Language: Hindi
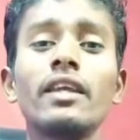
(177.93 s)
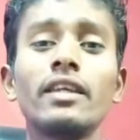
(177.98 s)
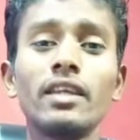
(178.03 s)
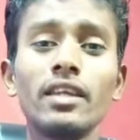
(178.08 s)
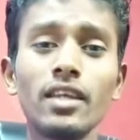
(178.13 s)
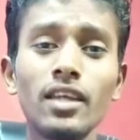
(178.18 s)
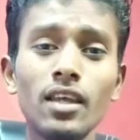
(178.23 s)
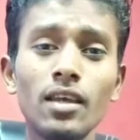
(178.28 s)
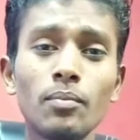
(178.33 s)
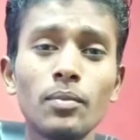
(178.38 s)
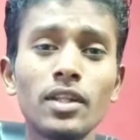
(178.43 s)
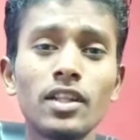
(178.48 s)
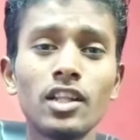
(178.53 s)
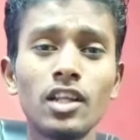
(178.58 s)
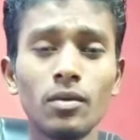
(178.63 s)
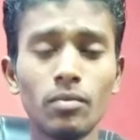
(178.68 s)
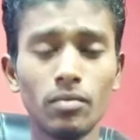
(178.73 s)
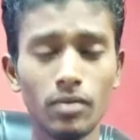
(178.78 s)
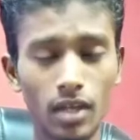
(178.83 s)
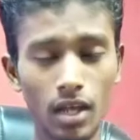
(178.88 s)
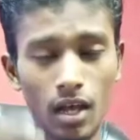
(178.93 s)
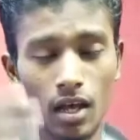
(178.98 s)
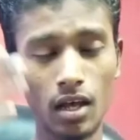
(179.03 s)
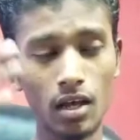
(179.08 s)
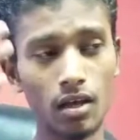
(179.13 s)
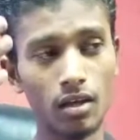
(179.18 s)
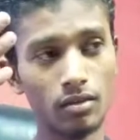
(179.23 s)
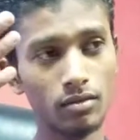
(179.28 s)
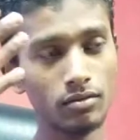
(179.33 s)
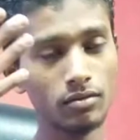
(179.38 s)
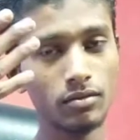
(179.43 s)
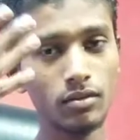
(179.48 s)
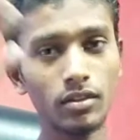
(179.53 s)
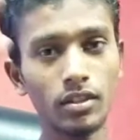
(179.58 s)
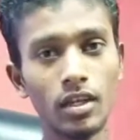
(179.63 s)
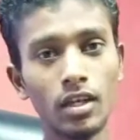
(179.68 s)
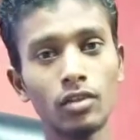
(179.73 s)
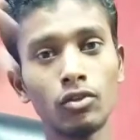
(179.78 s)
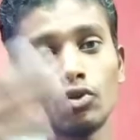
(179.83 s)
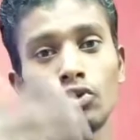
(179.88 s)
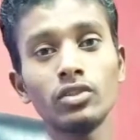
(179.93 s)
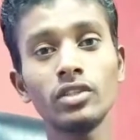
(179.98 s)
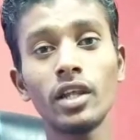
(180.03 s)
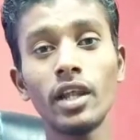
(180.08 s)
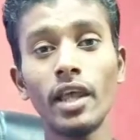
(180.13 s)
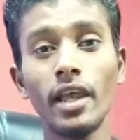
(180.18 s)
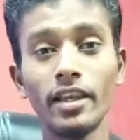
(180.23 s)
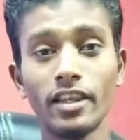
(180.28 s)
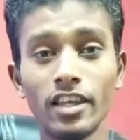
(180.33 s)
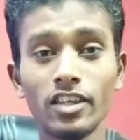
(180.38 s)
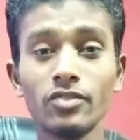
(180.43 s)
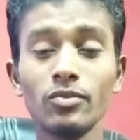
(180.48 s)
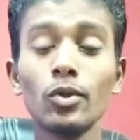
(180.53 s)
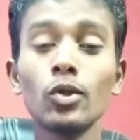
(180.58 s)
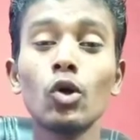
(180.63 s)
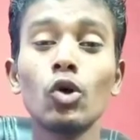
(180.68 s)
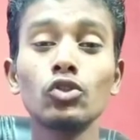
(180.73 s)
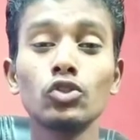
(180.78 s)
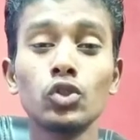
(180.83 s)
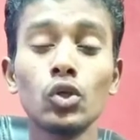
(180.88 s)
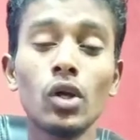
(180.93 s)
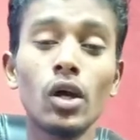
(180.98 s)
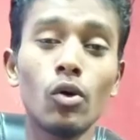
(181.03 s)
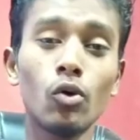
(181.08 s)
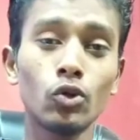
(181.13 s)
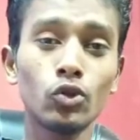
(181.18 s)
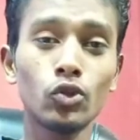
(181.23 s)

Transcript: देखेंगे मतलब या या 2021 में लॉन्च होगा वो